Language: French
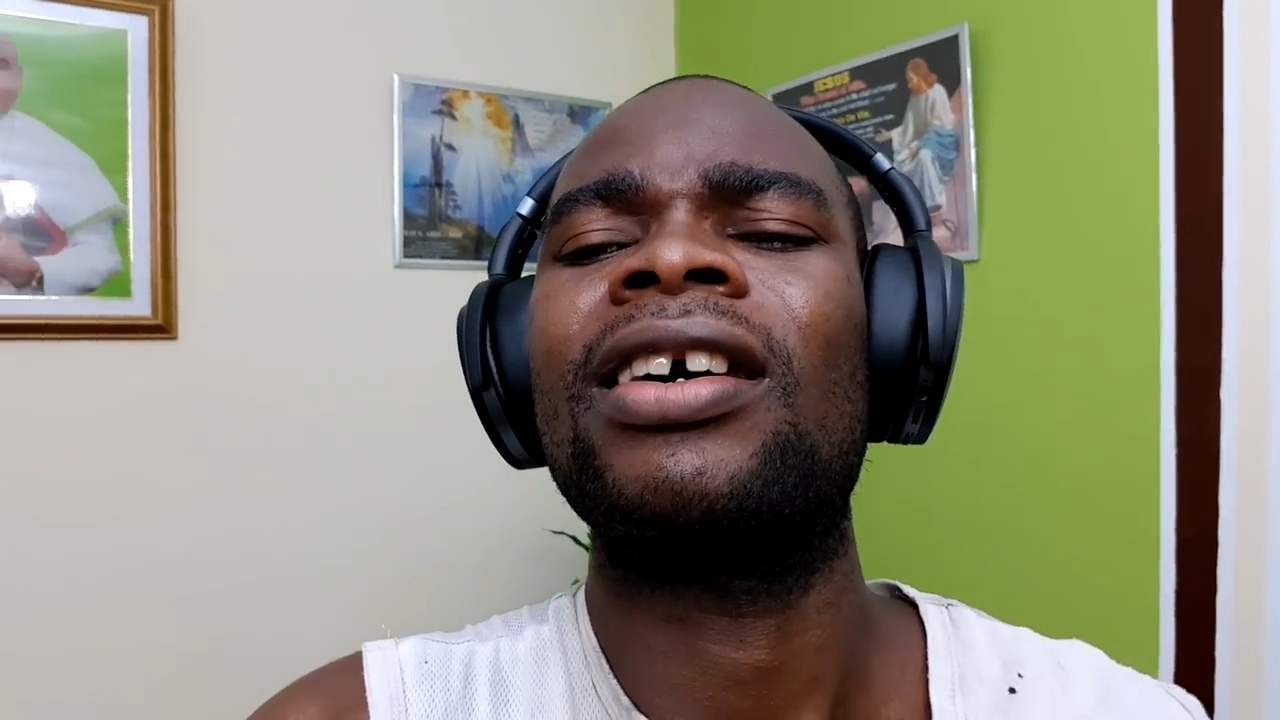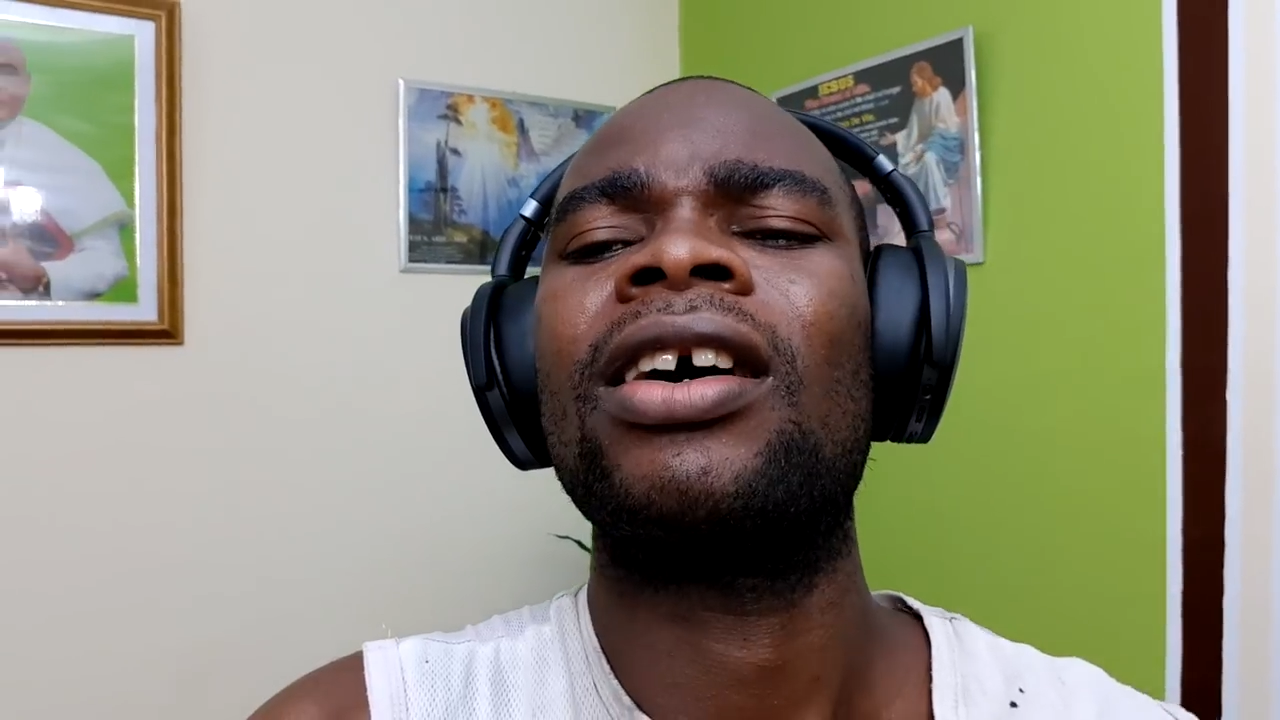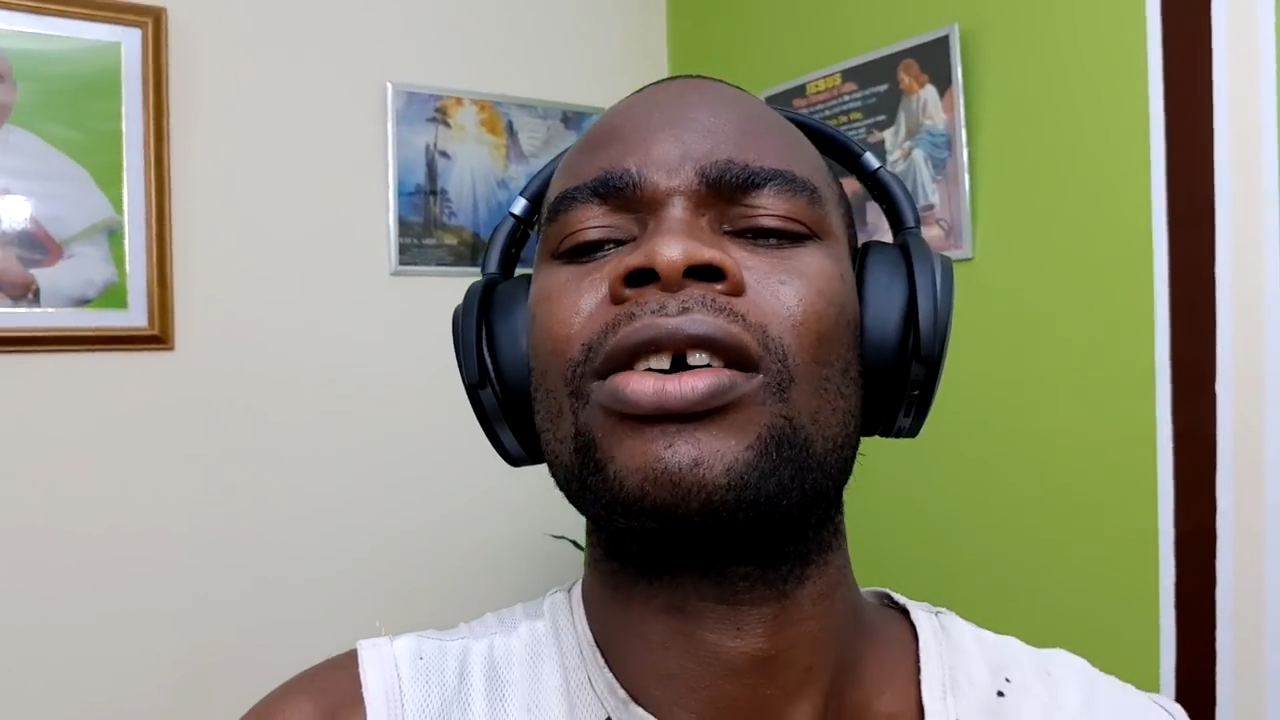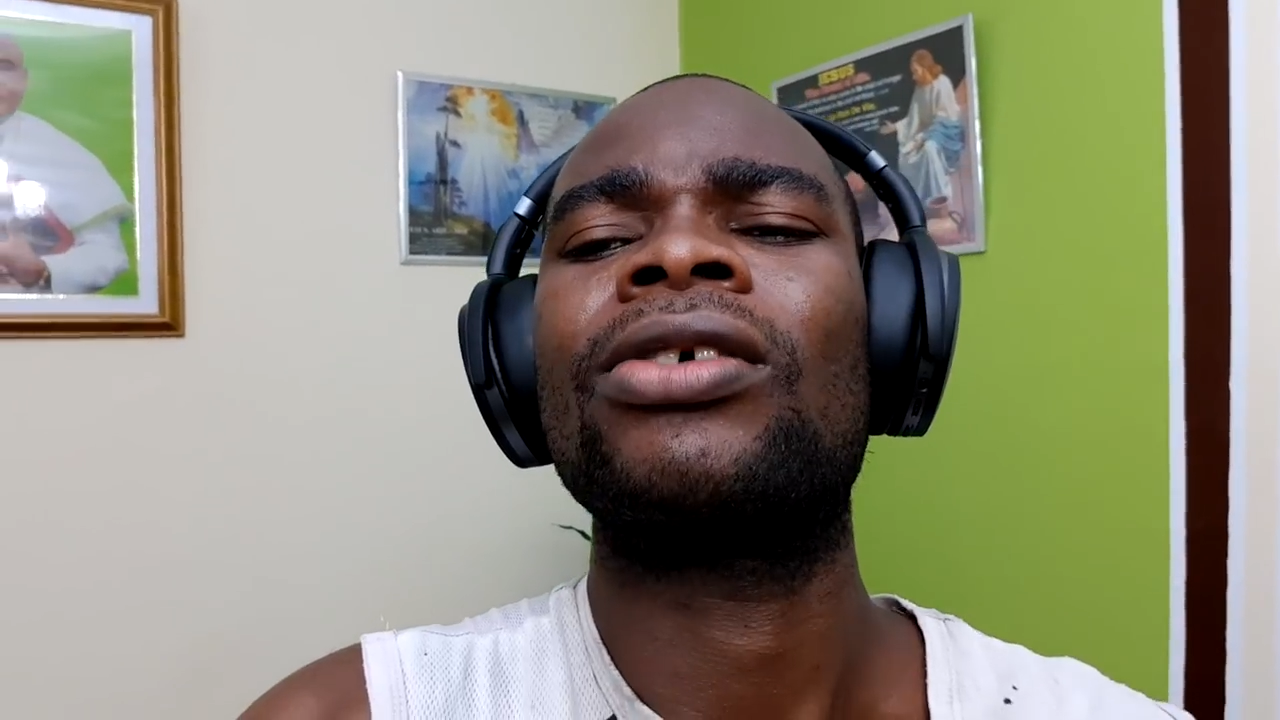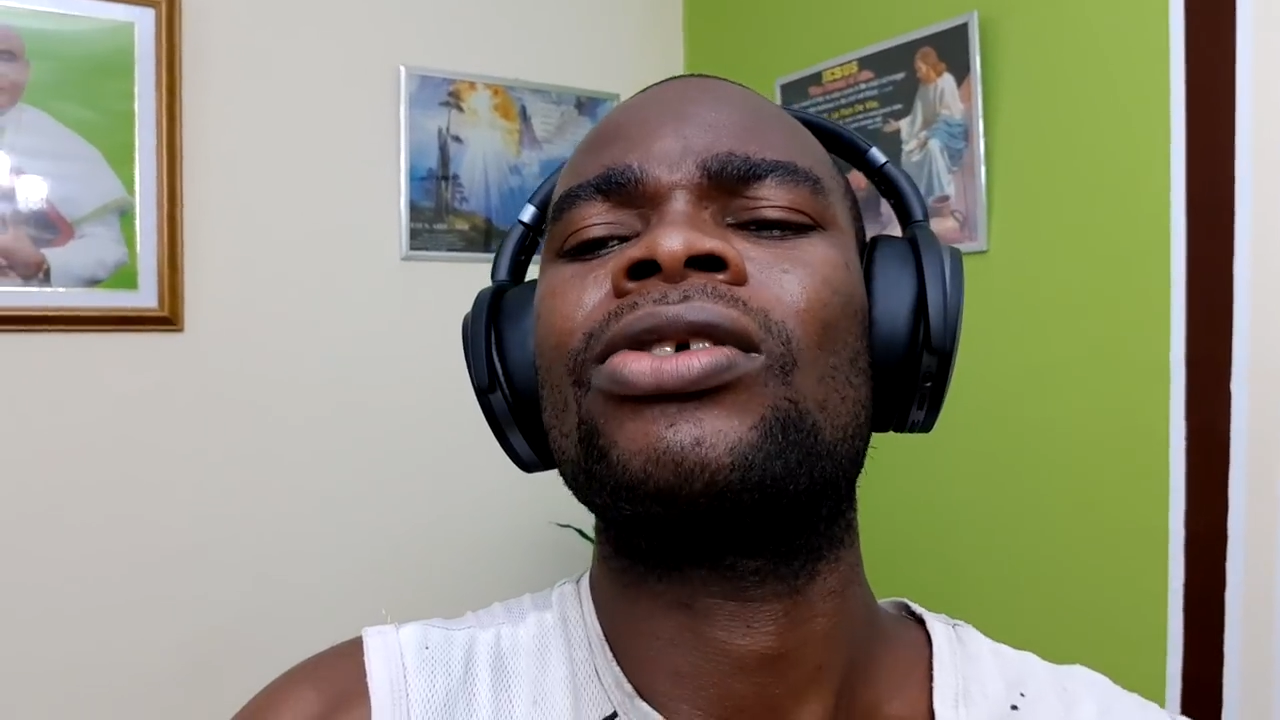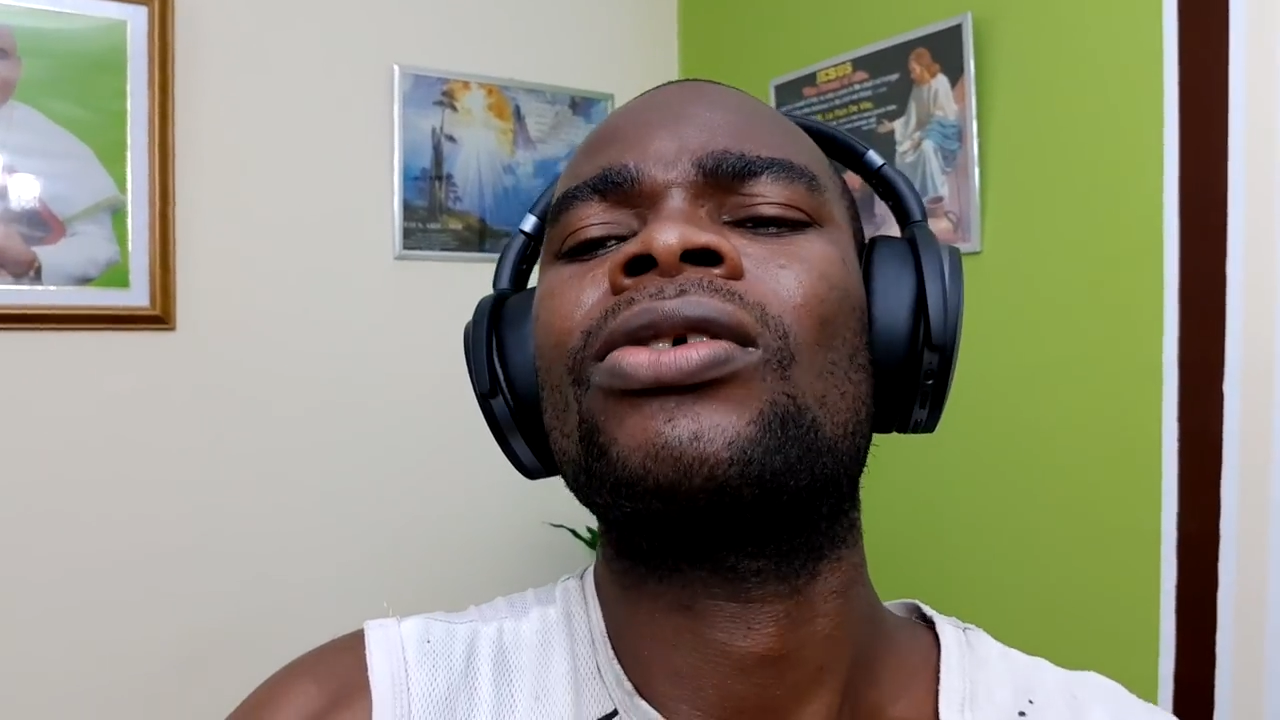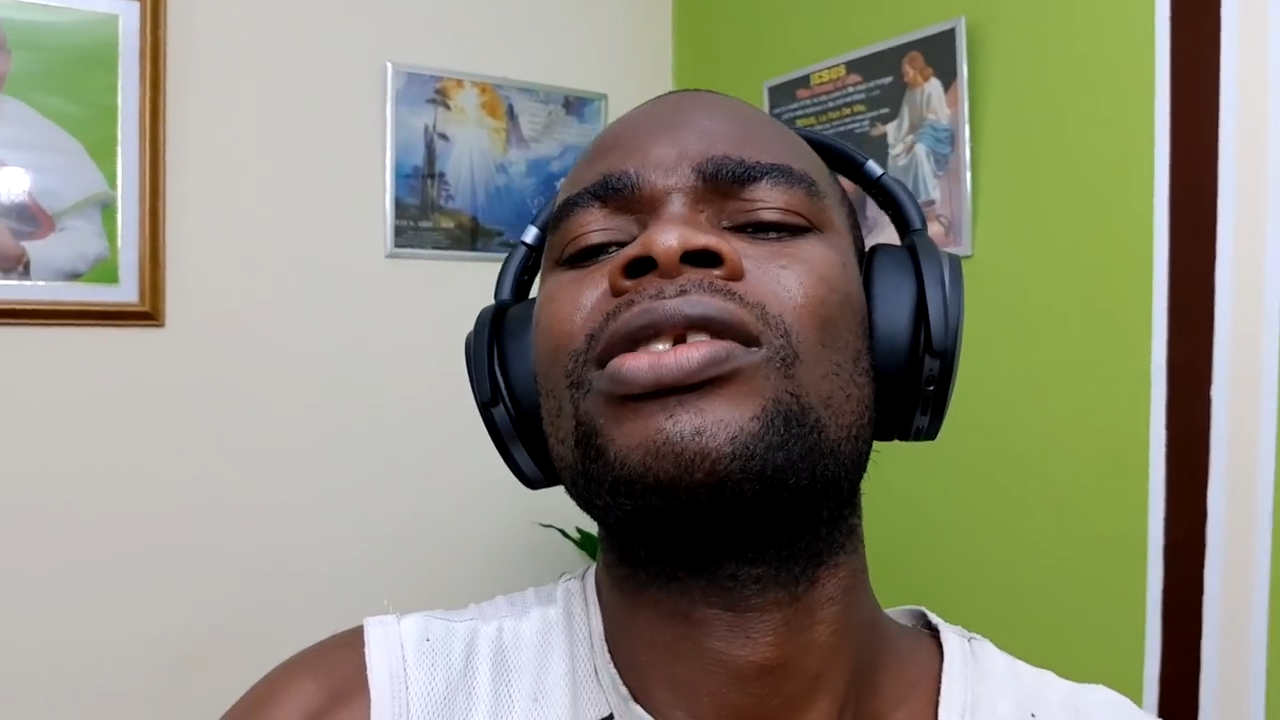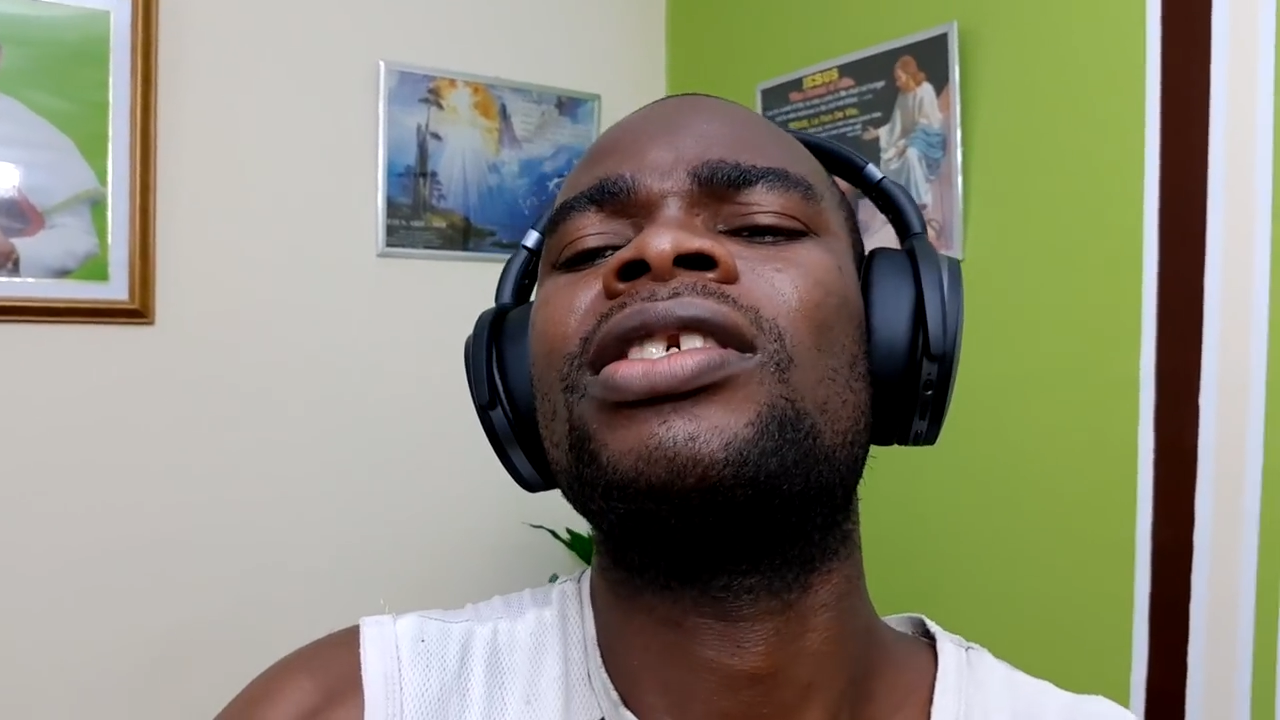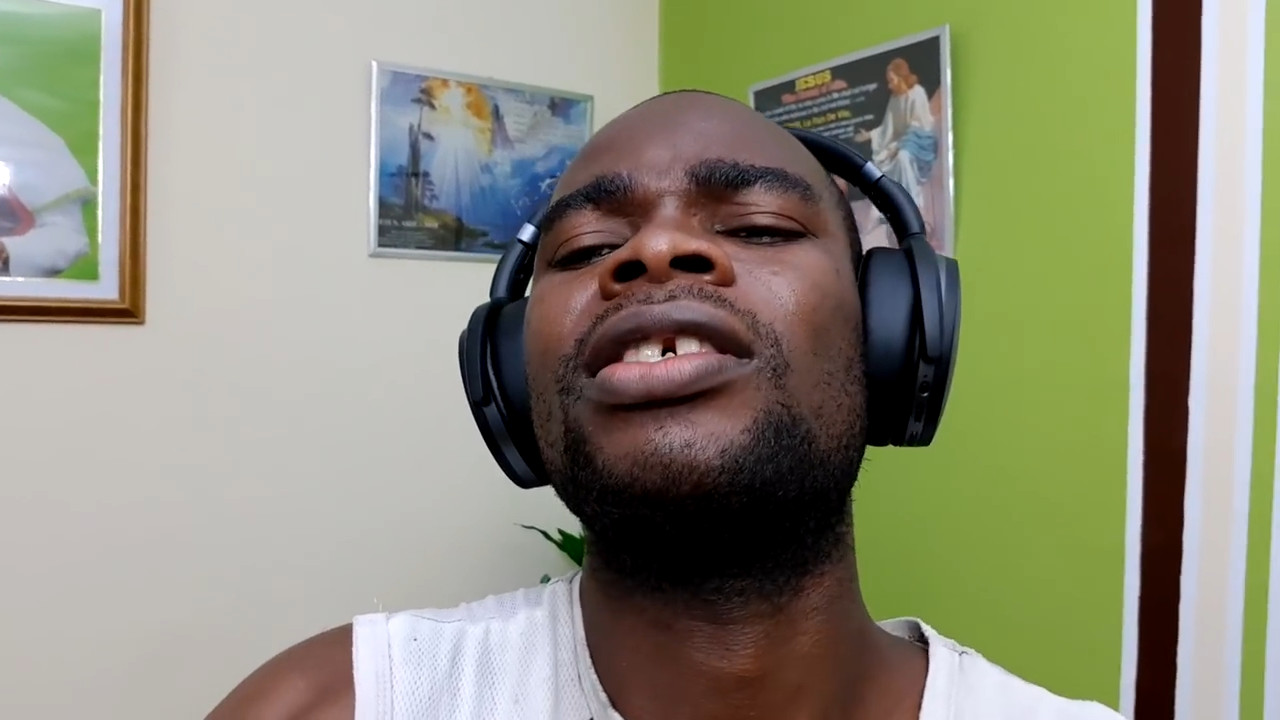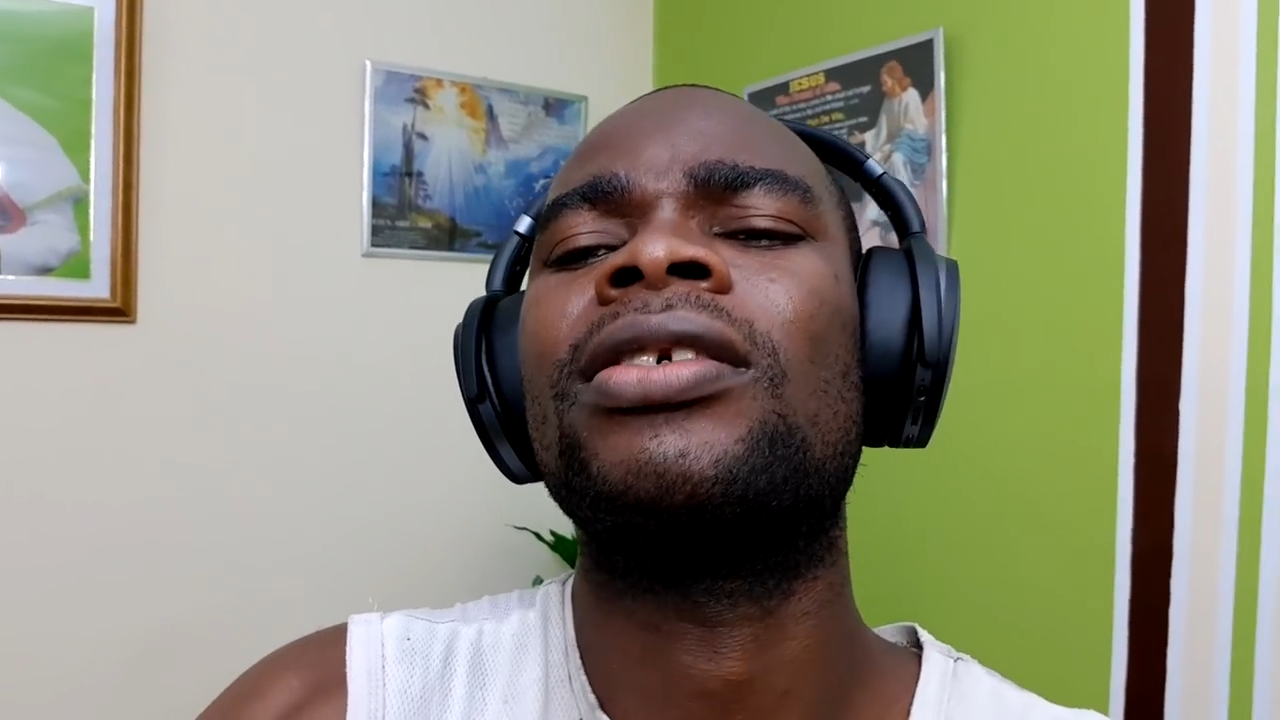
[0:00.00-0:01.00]
en
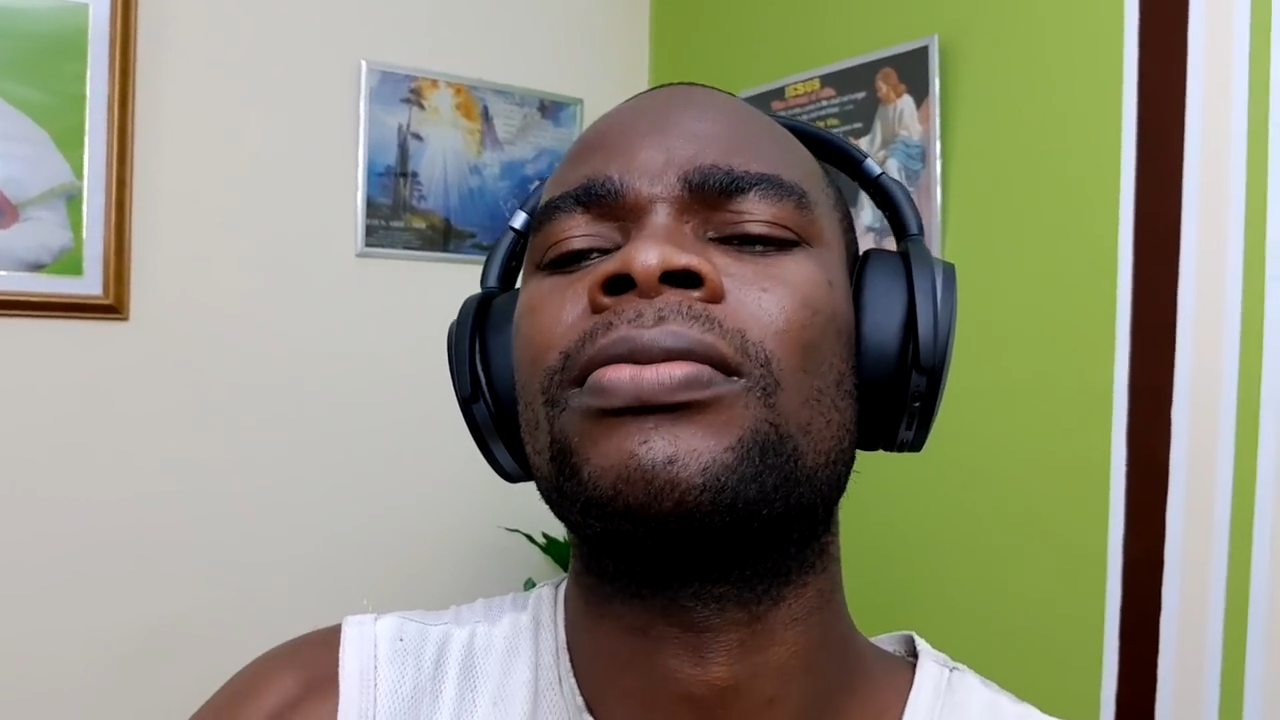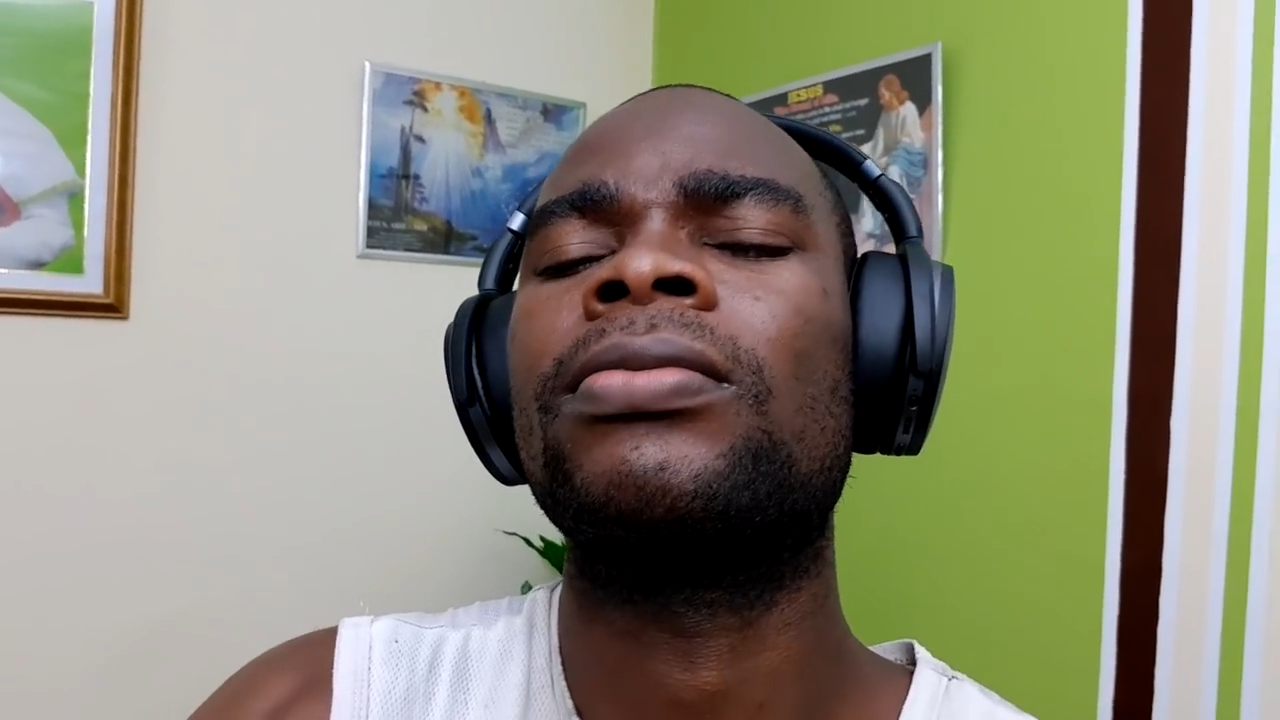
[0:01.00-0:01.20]
sortie